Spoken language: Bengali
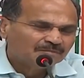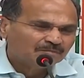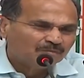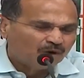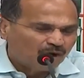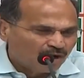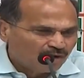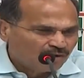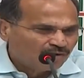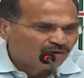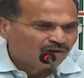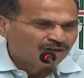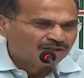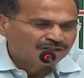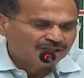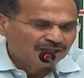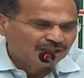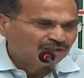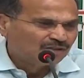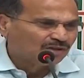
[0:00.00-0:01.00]
ভয়ঙ্কর
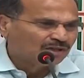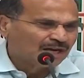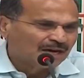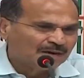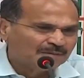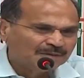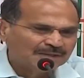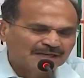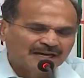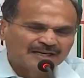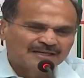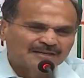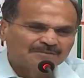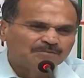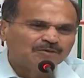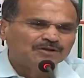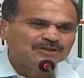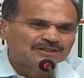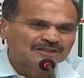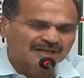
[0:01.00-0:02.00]
চিত্রটা আমাদের কাছে
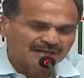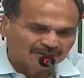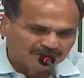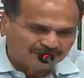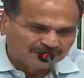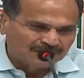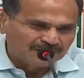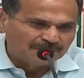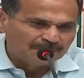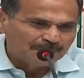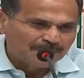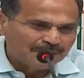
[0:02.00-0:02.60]
পরিষ্কার হচ্ছে